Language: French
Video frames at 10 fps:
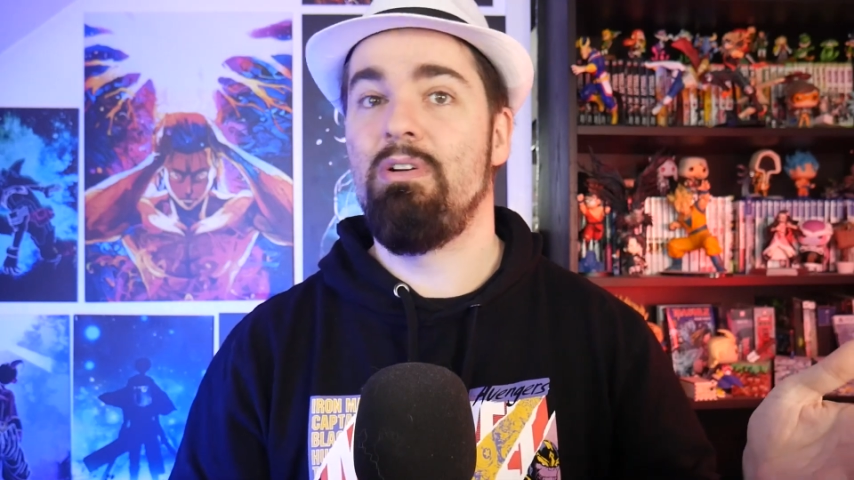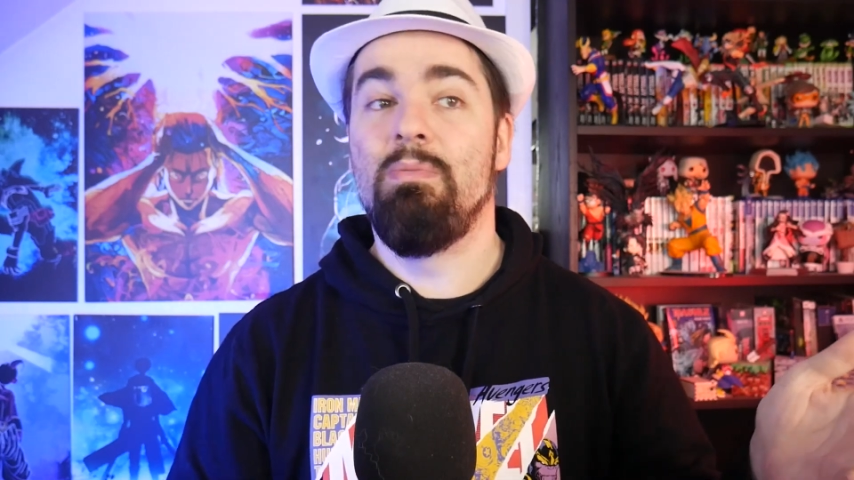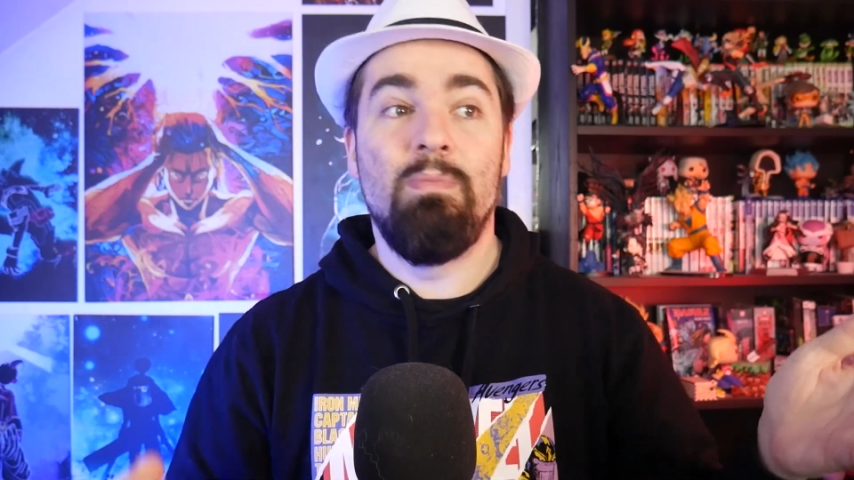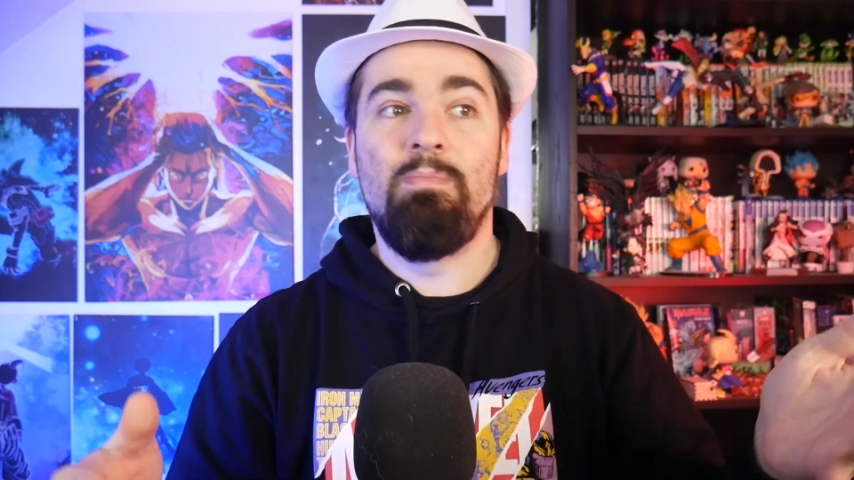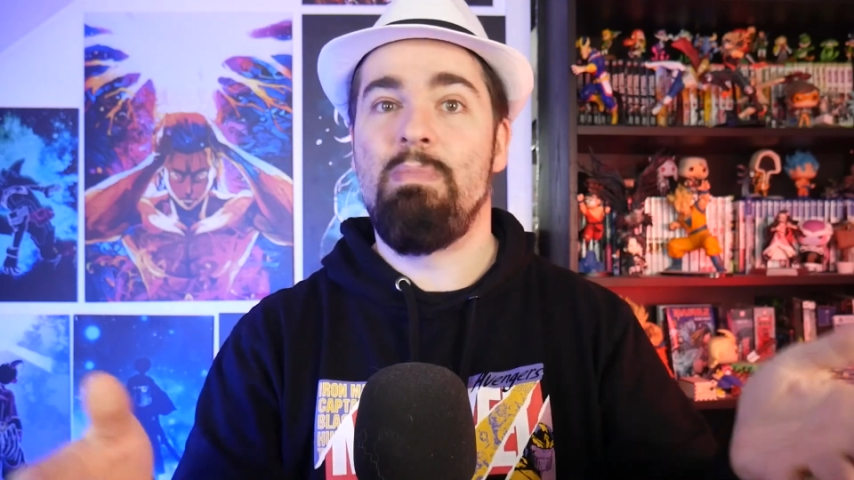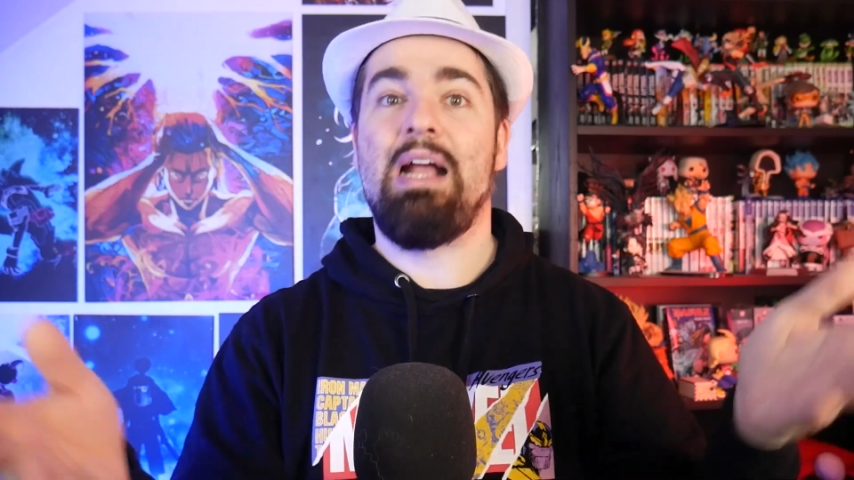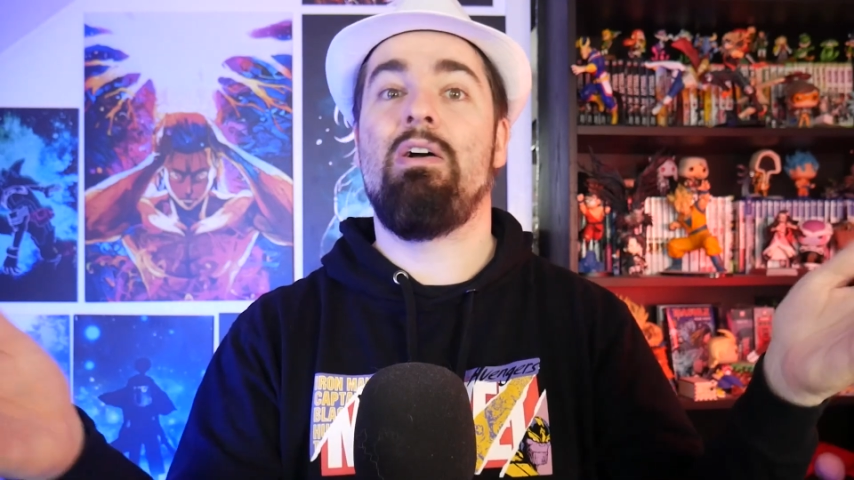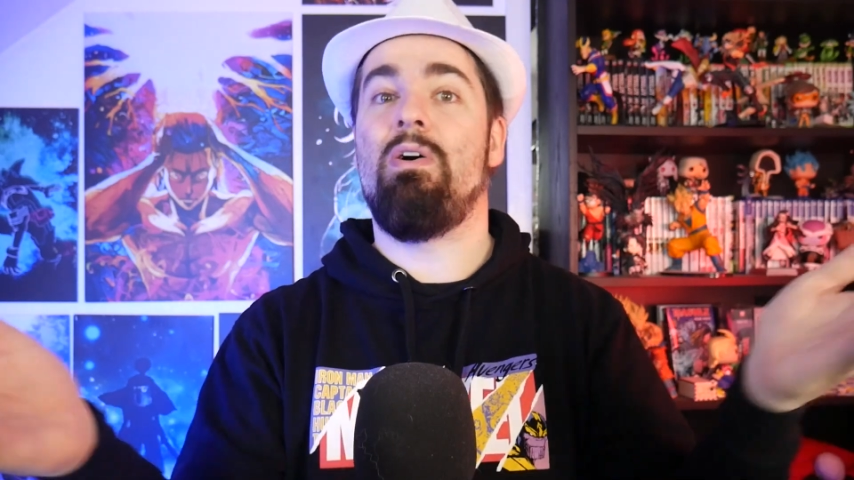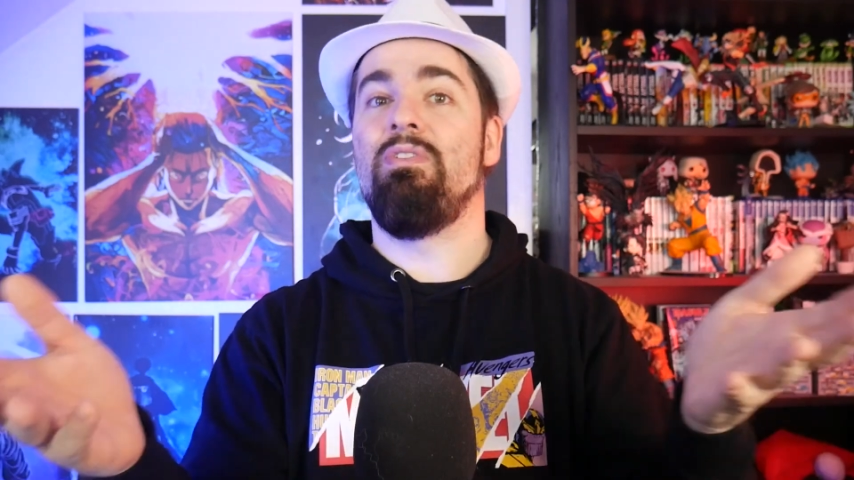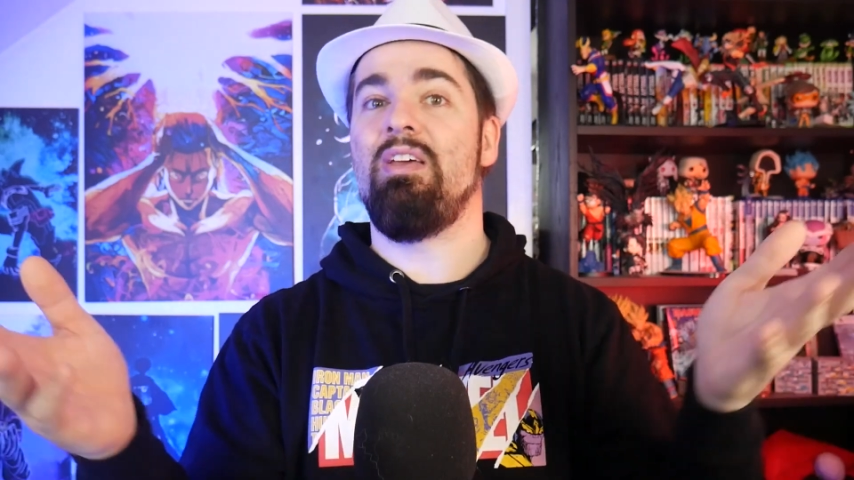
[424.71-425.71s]
comme ma
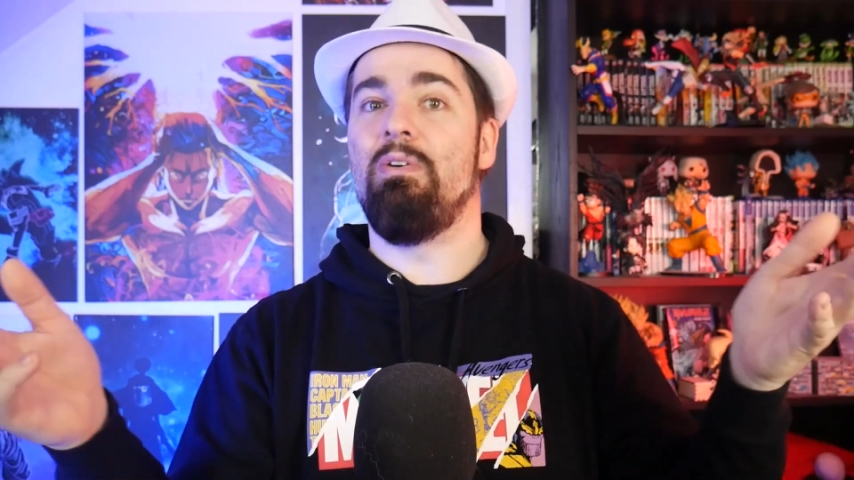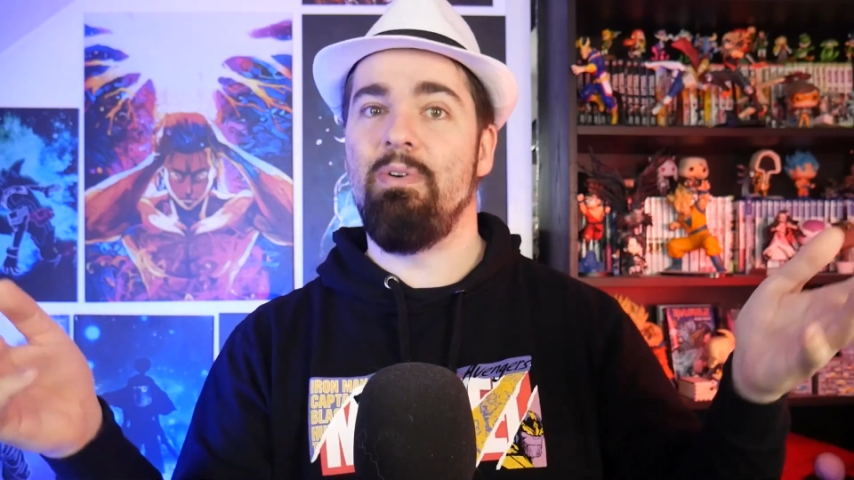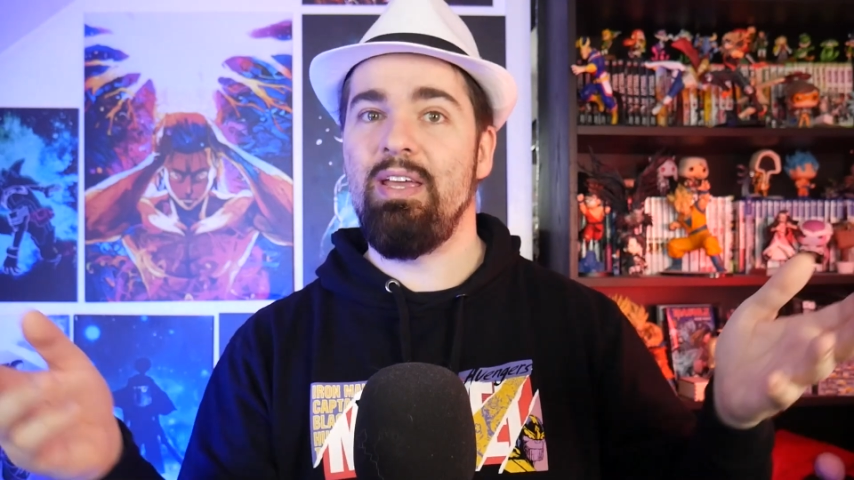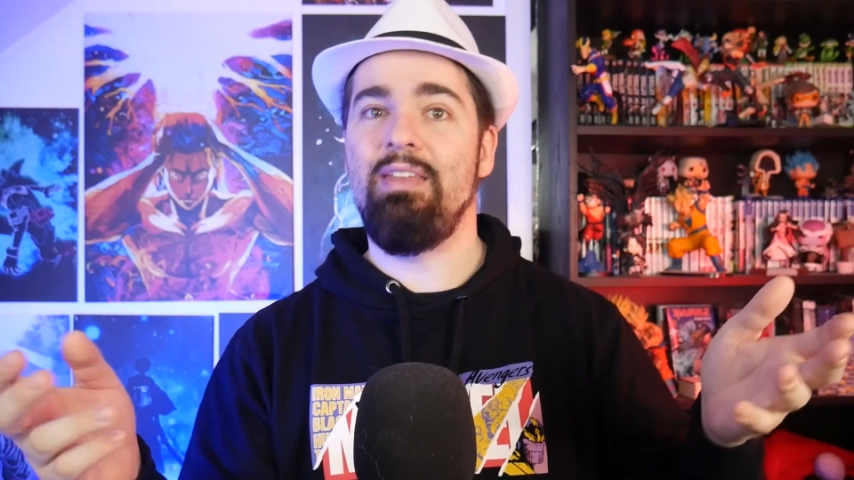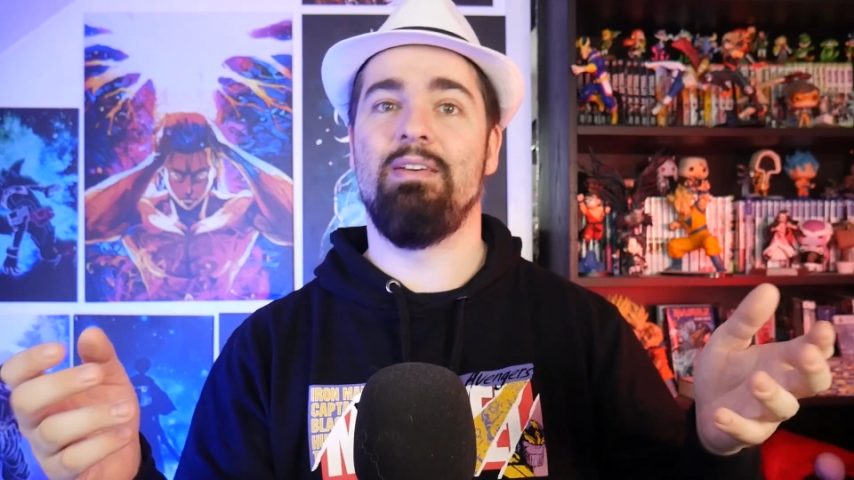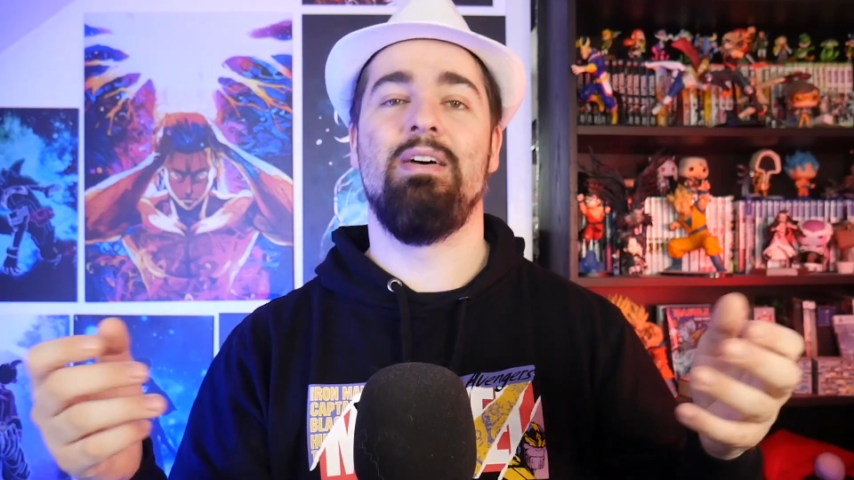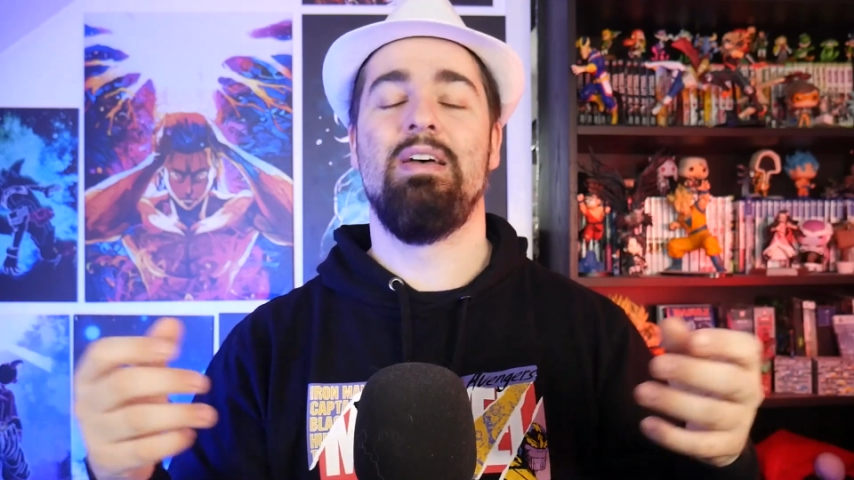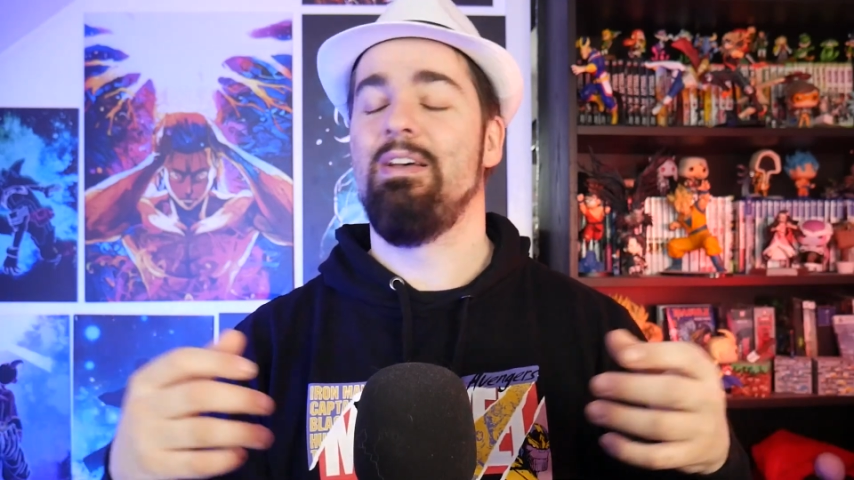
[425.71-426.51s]
grande héroïne.